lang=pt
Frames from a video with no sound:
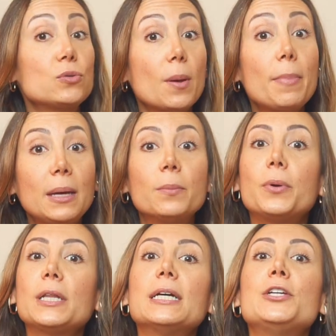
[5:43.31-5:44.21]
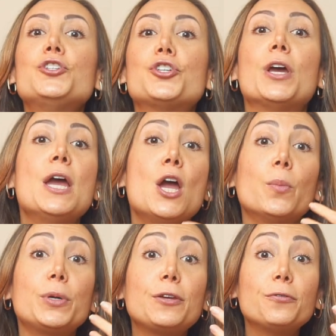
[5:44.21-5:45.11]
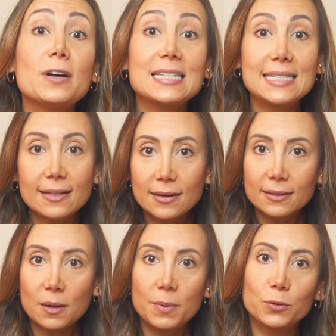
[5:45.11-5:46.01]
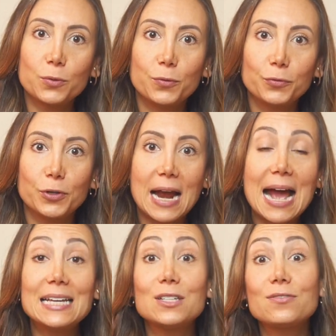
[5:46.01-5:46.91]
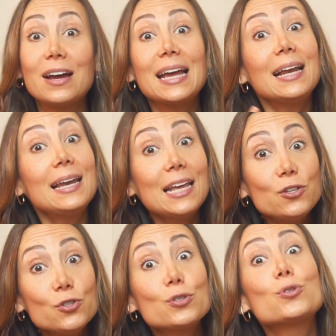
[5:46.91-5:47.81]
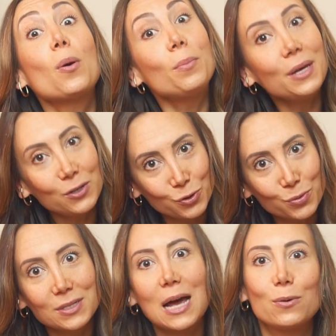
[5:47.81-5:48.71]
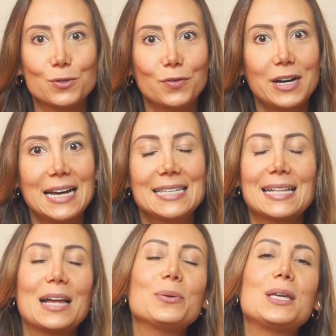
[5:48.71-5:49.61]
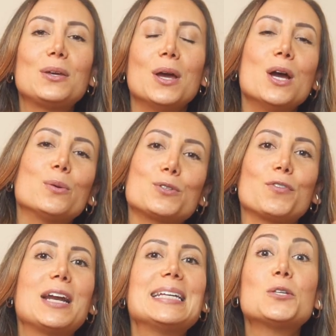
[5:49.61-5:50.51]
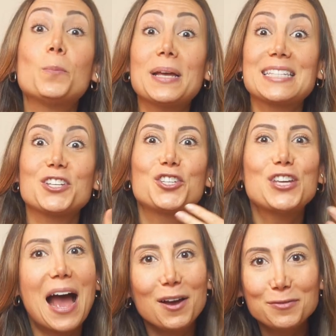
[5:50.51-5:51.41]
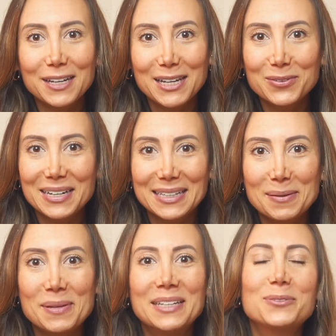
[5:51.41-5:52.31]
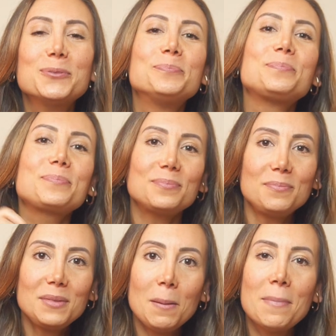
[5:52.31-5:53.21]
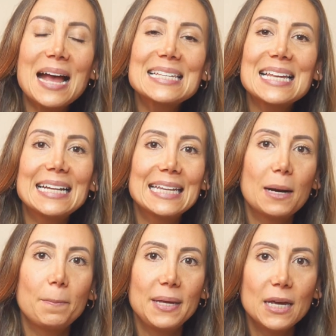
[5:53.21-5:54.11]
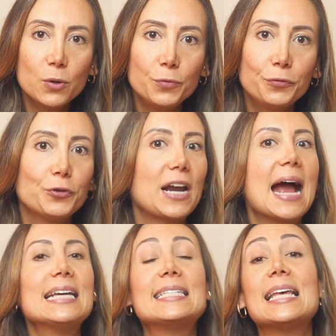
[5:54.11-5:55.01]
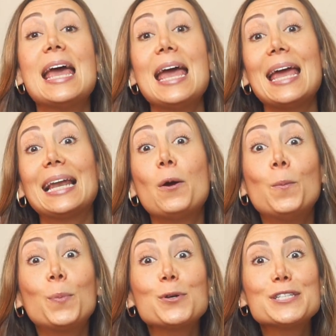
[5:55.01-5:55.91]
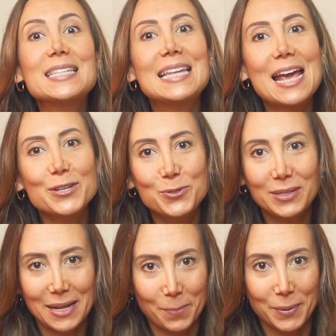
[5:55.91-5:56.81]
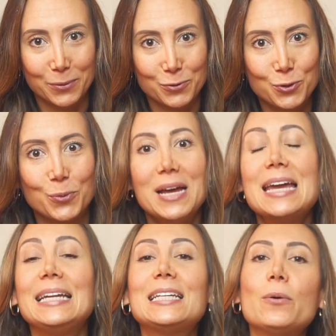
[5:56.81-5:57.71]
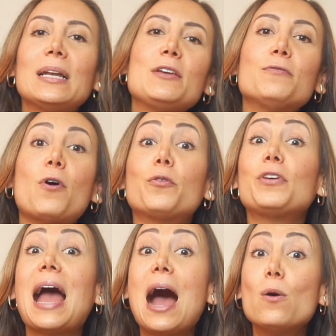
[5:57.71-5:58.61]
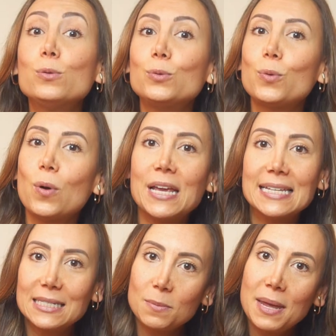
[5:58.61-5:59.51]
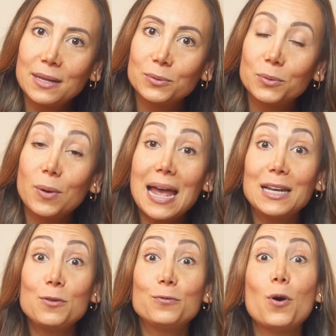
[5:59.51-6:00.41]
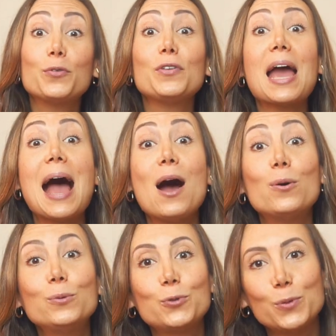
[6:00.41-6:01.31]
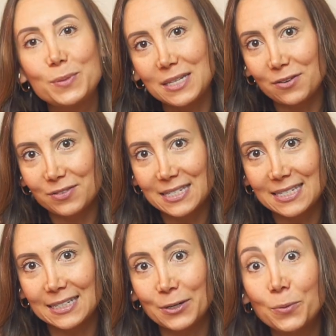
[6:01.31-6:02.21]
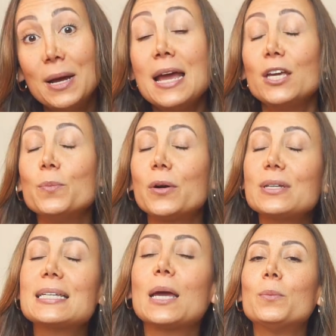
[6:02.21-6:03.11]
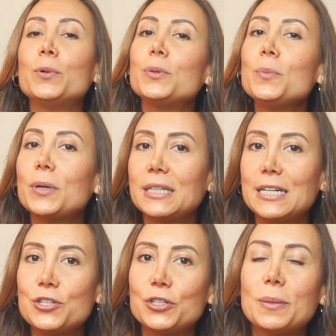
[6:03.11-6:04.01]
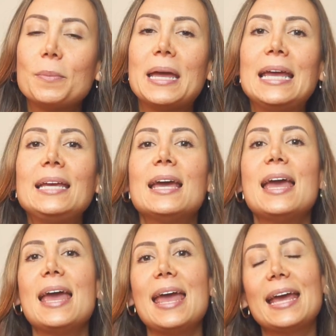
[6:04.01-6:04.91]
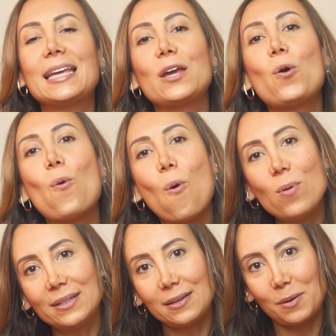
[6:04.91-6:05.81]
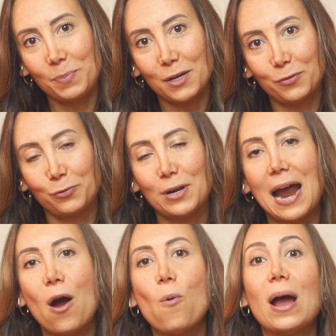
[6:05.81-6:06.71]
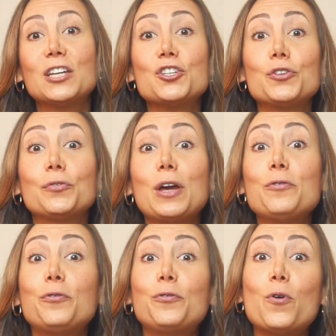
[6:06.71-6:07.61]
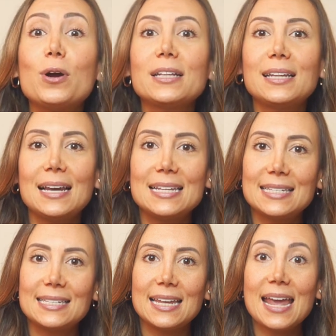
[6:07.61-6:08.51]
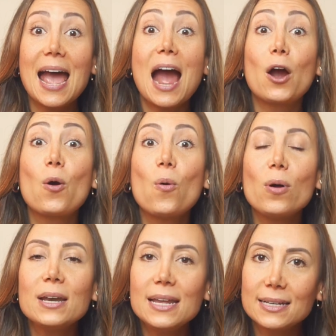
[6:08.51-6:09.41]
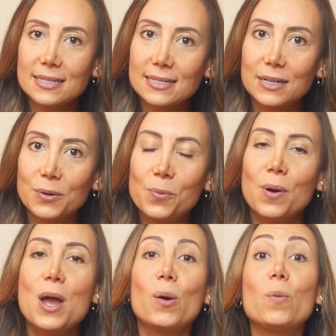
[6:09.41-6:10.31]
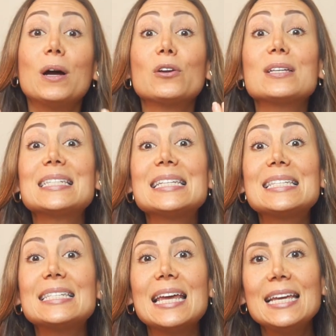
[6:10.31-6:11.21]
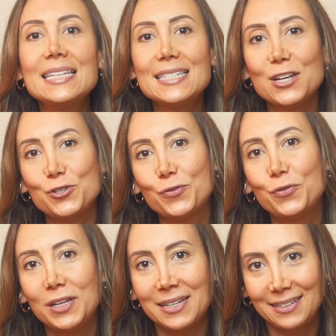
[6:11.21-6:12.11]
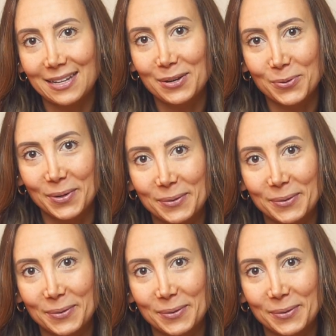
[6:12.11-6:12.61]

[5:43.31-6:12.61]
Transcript: Isso é bem importante, porque fazer tratamento com florais vai além de somente usar os florais. Claro que os florais são peça-chave aqui no tratamento, mas a terapia com florais, ela é um processo terapêutico. Então ela envolve autoconhecimento, ela envolve autoobservação e uma coisa muito importante também é que com a terapia floral a gente vai fortalecer a conexão com a nossa essência divina interior.